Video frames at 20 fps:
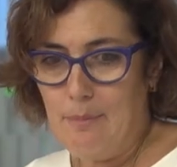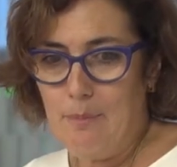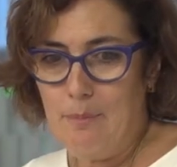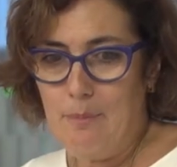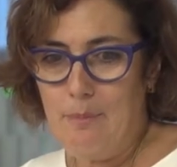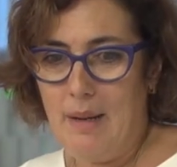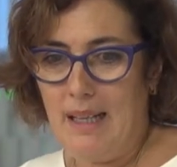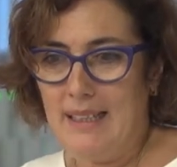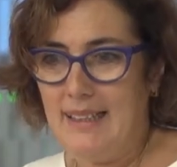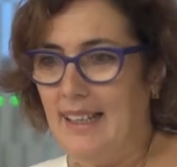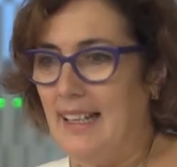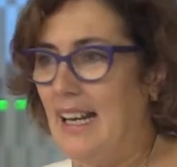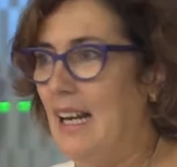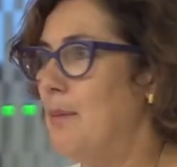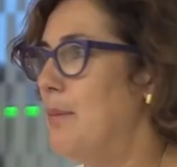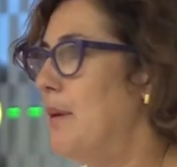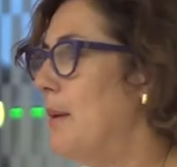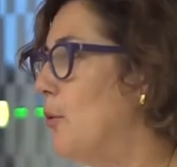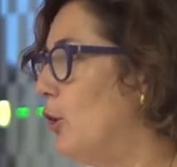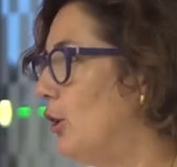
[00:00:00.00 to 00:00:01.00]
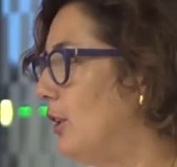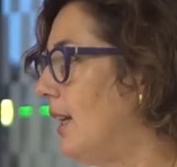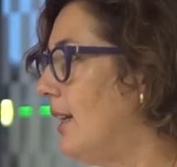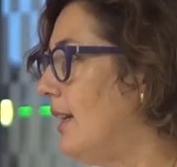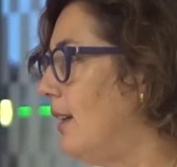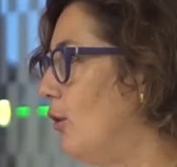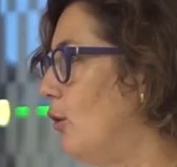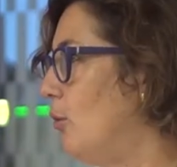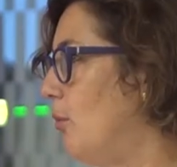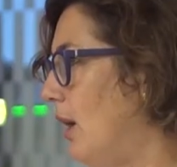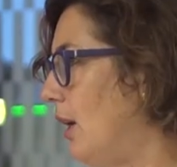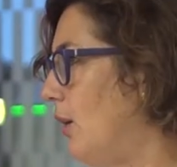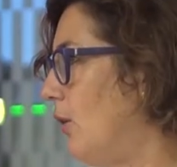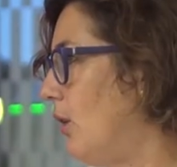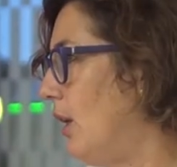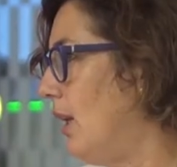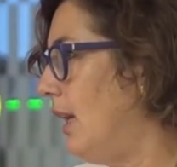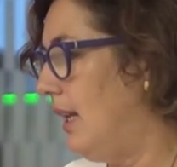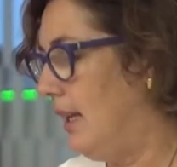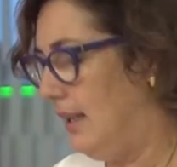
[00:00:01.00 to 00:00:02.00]
mantener vivo el tejido
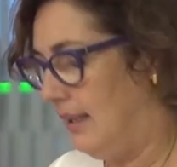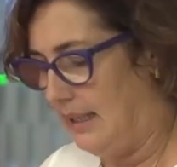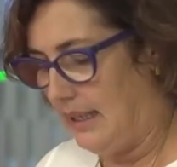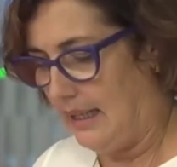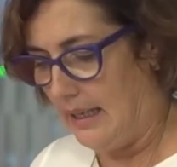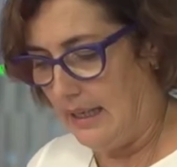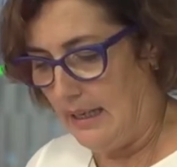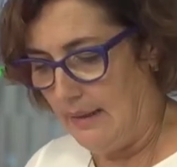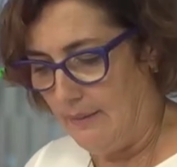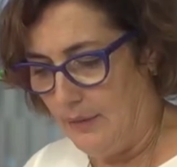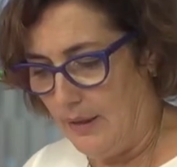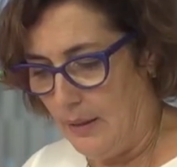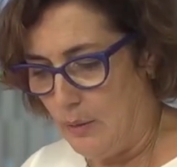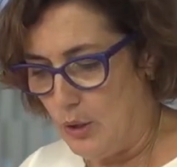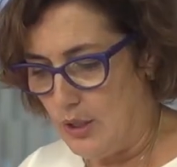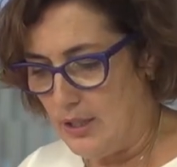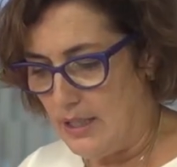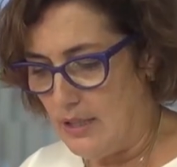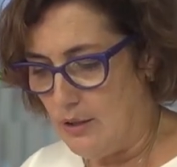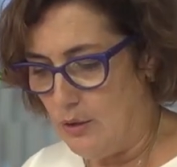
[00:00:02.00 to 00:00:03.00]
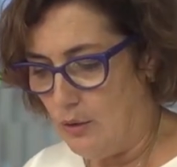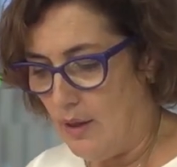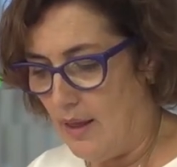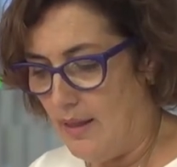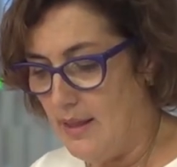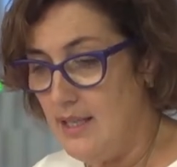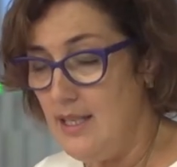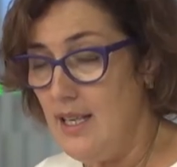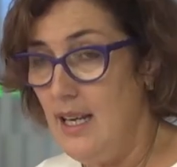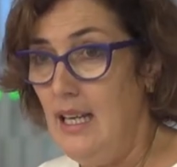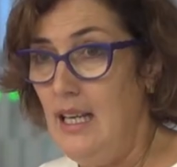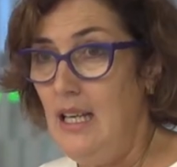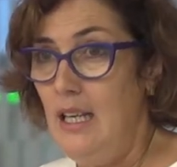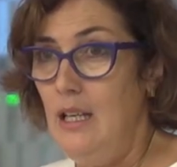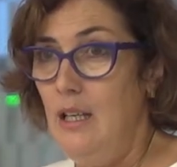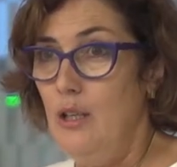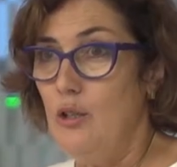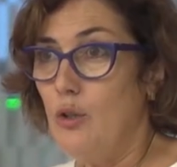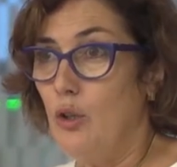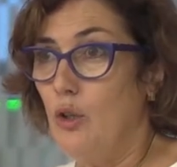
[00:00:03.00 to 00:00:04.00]
humano de, vuestras ciudades,
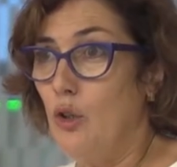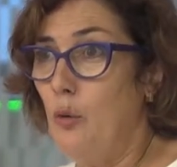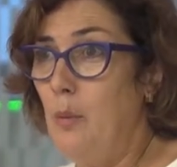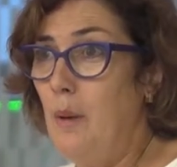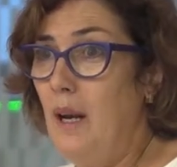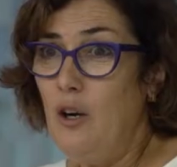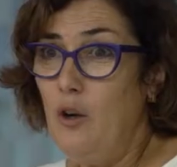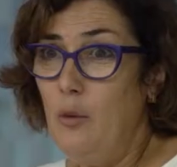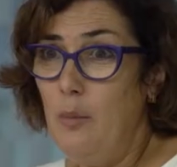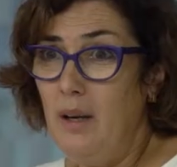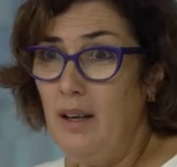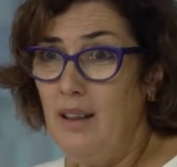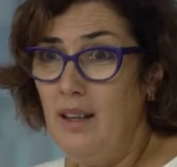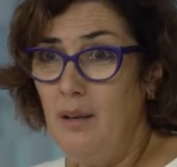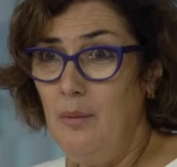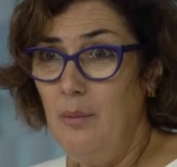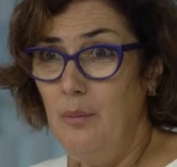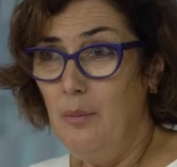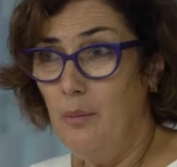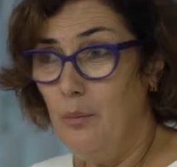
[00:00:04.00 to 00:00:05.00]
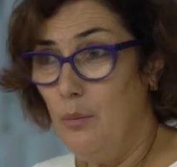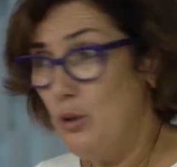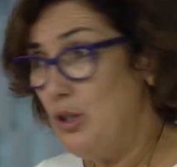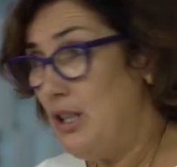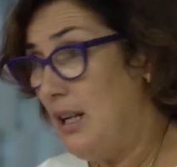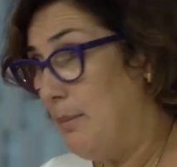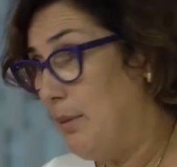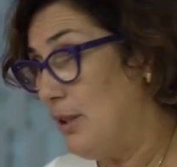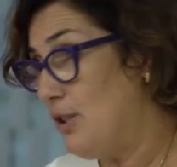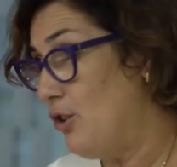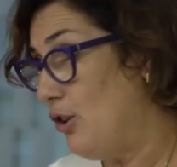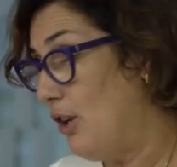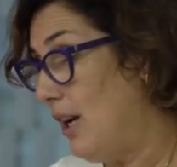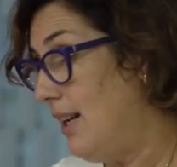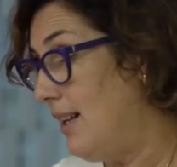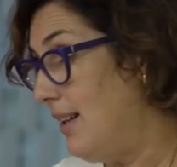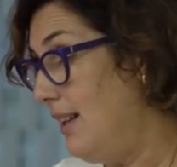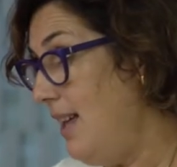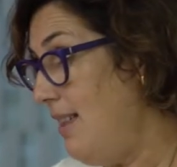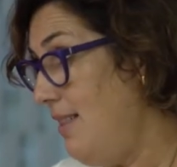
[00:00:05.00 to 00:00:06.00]
sobre todo no perder vuestra
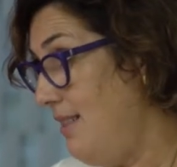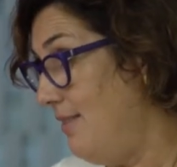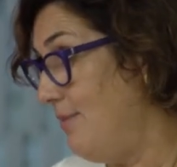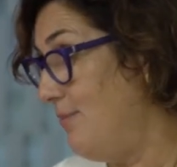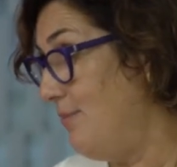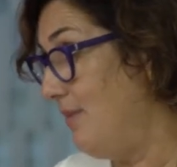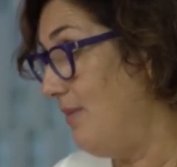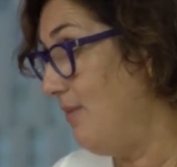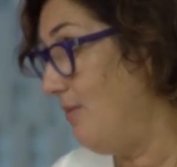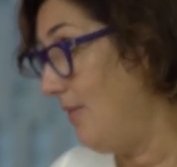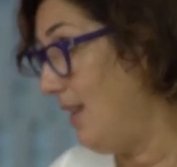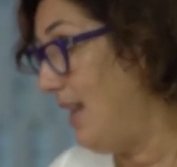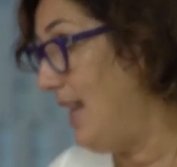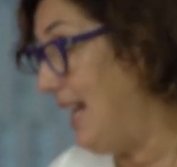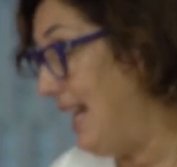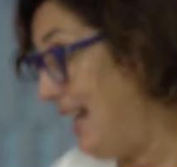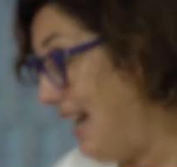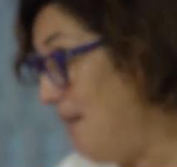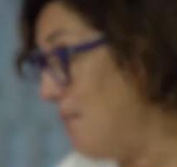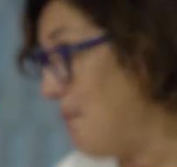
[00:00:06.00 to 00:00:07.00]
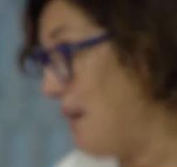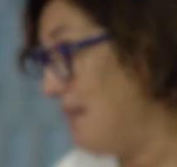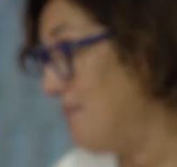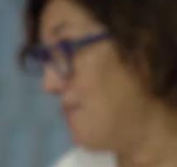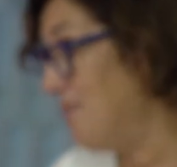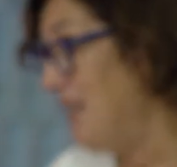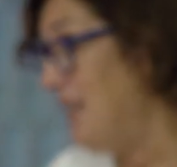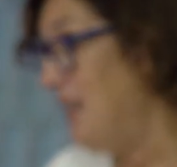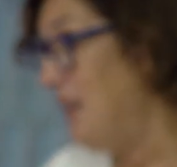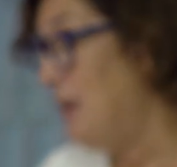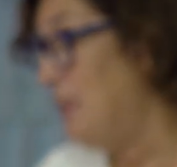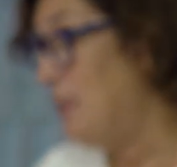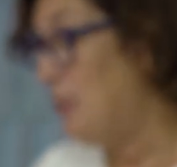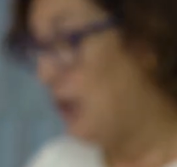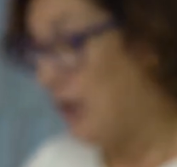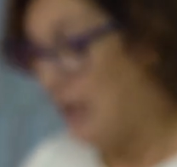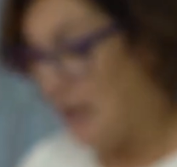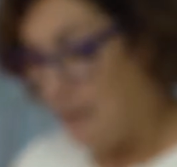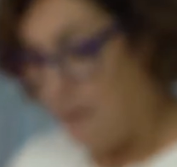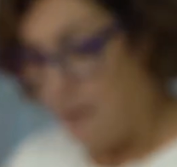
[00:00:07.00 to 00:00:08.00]
personalidad, el alma.
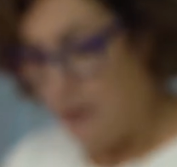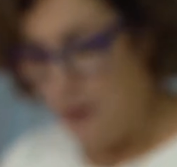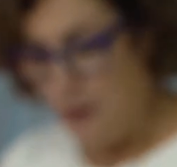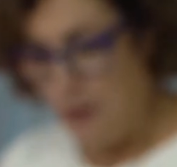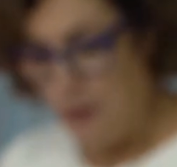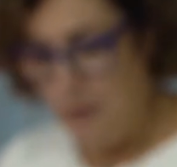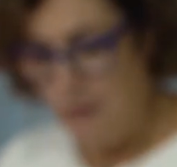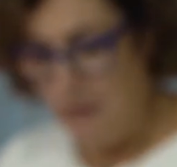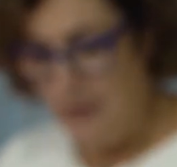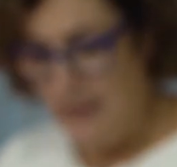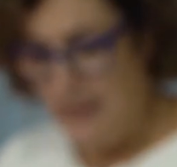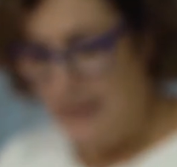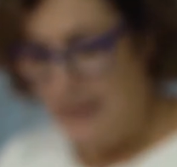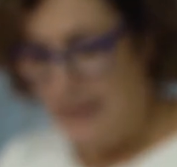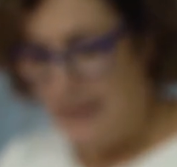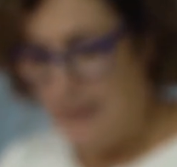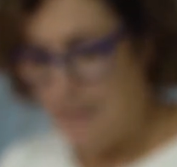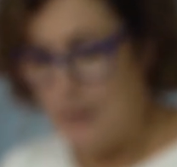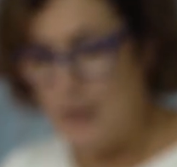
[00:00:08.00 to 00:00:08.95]
Porque en el fondo la